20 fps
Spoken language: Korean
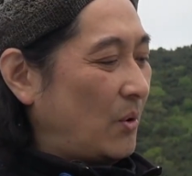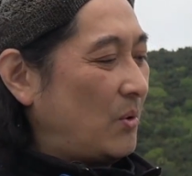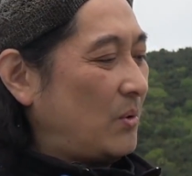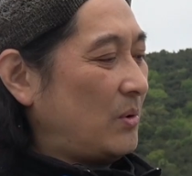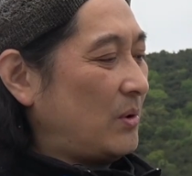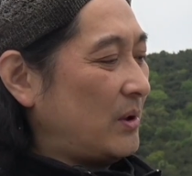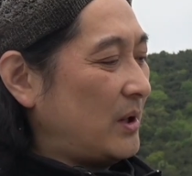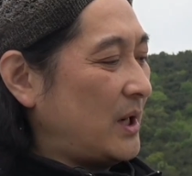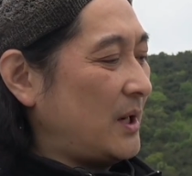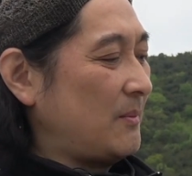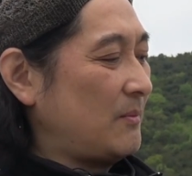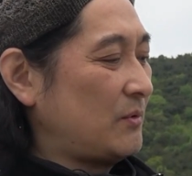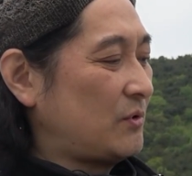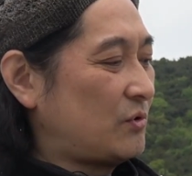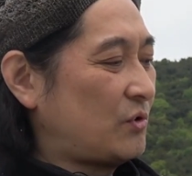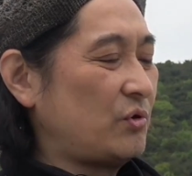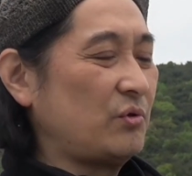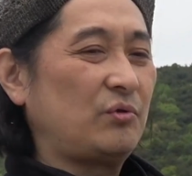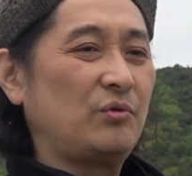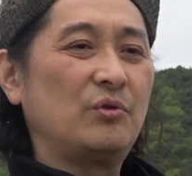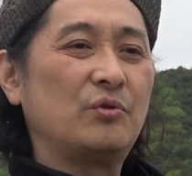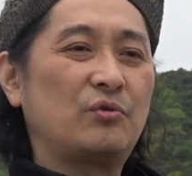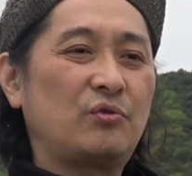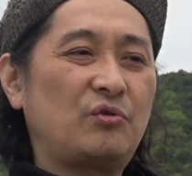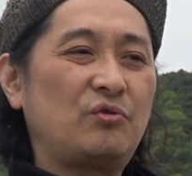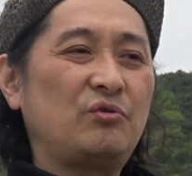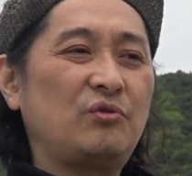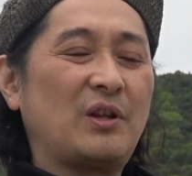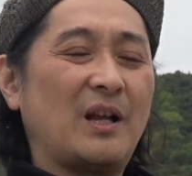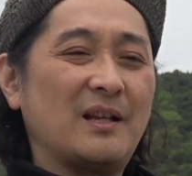농림, 축,
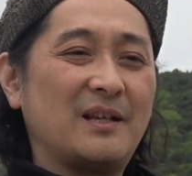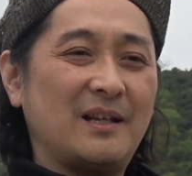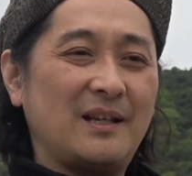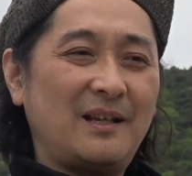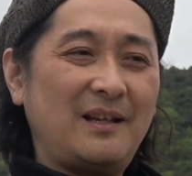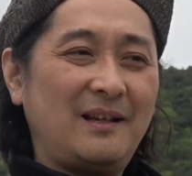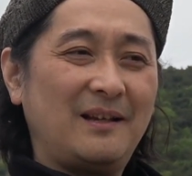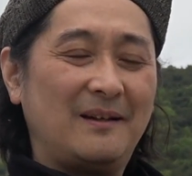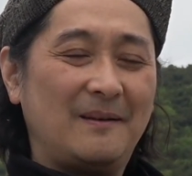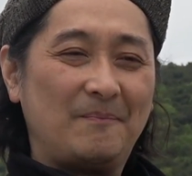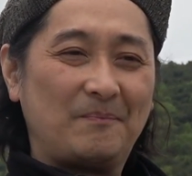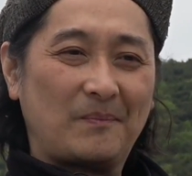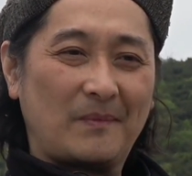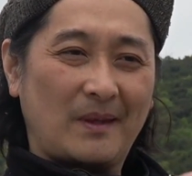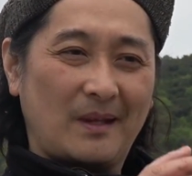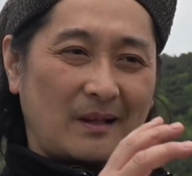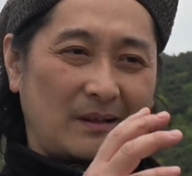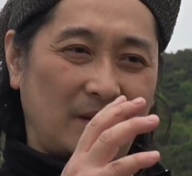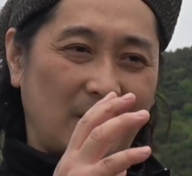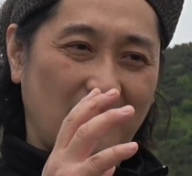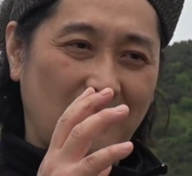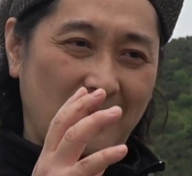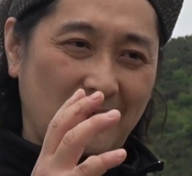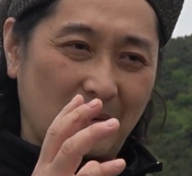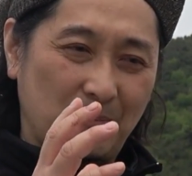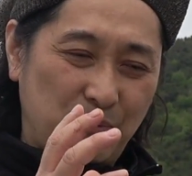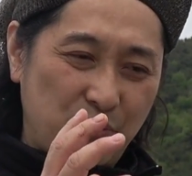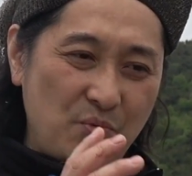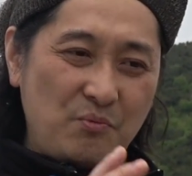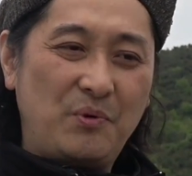수산이
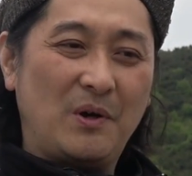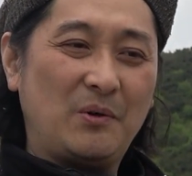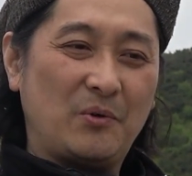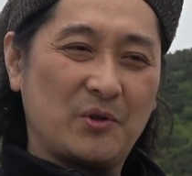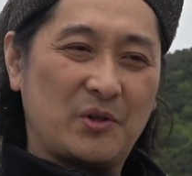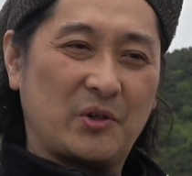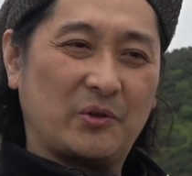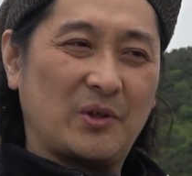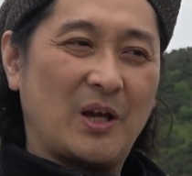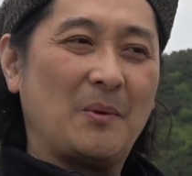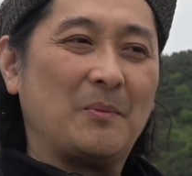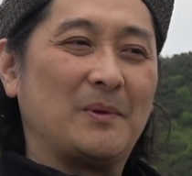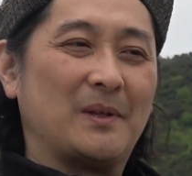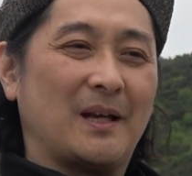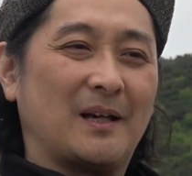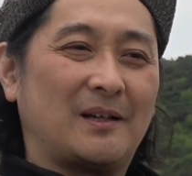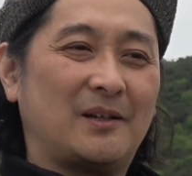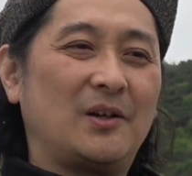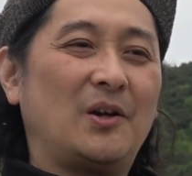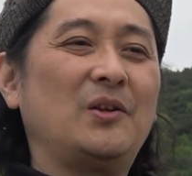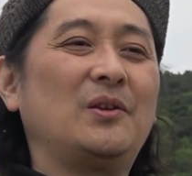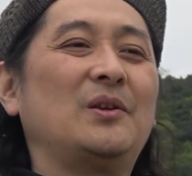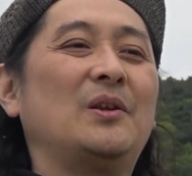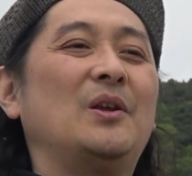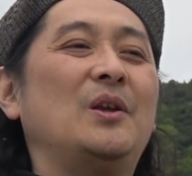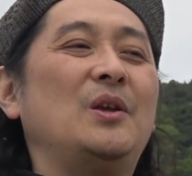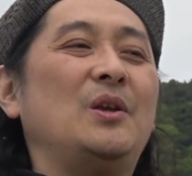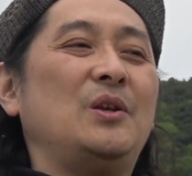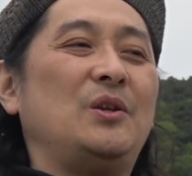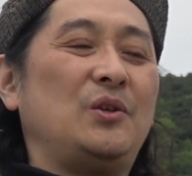되게 이게 풍부한 곳이기도 합니다
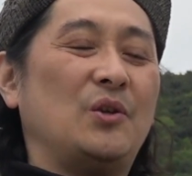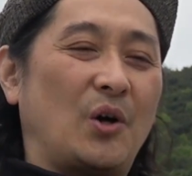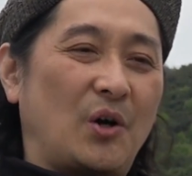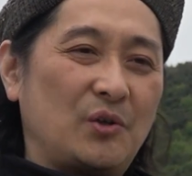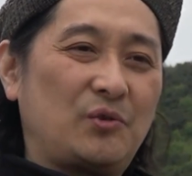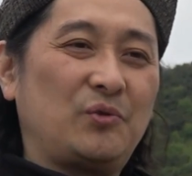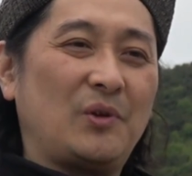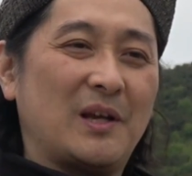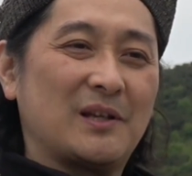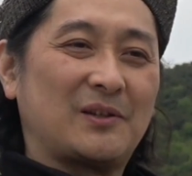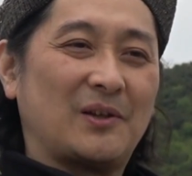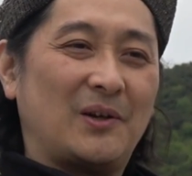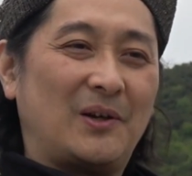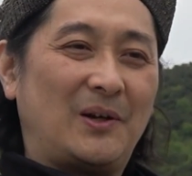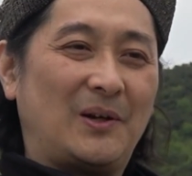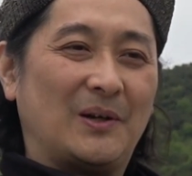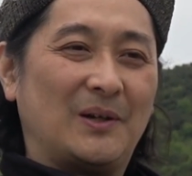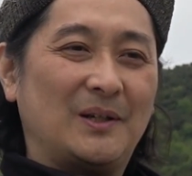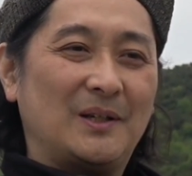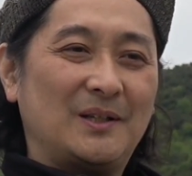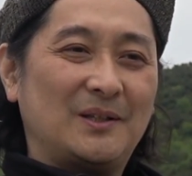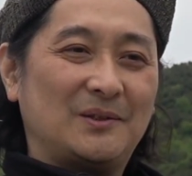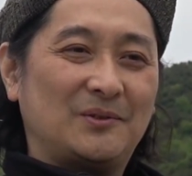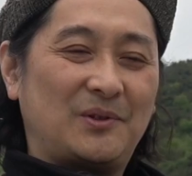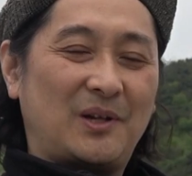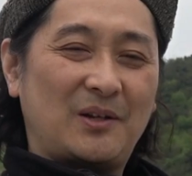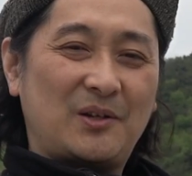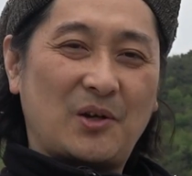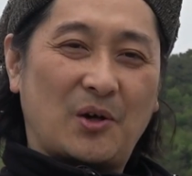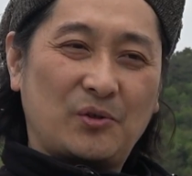그런 여수에서
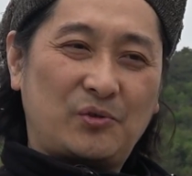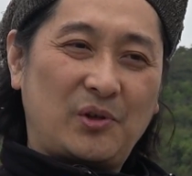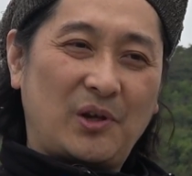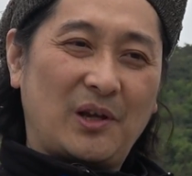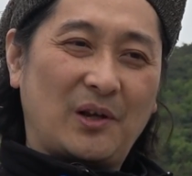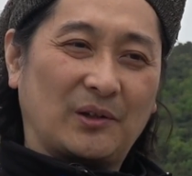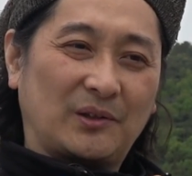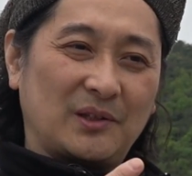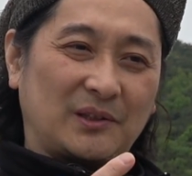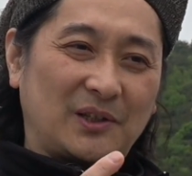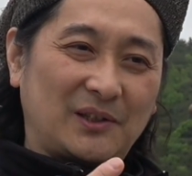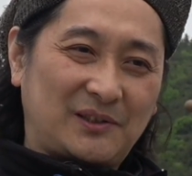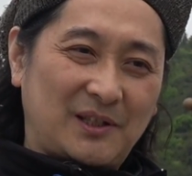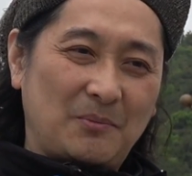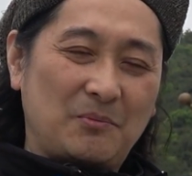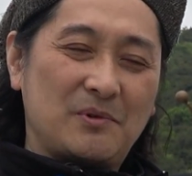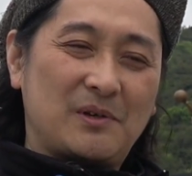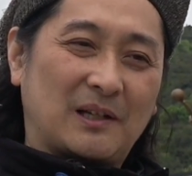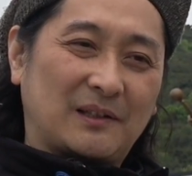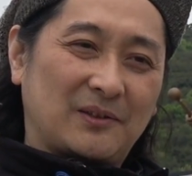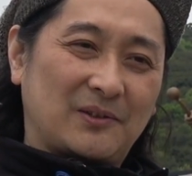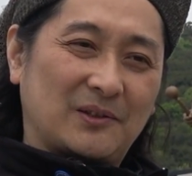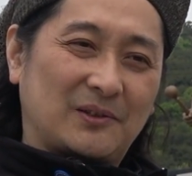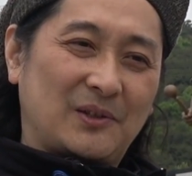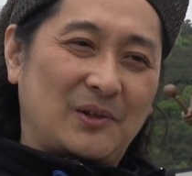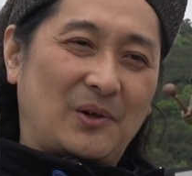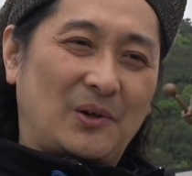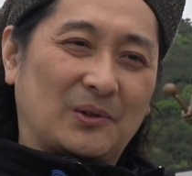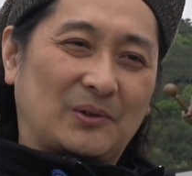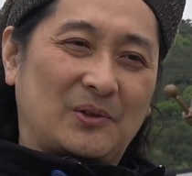우리 여수의 어떤 특산물 같은
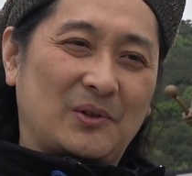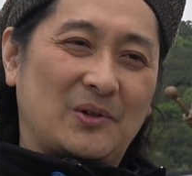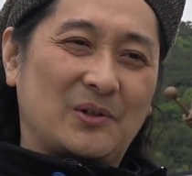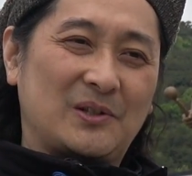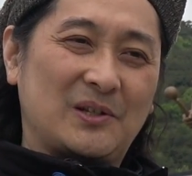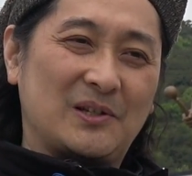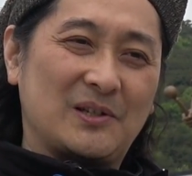것들이 어떤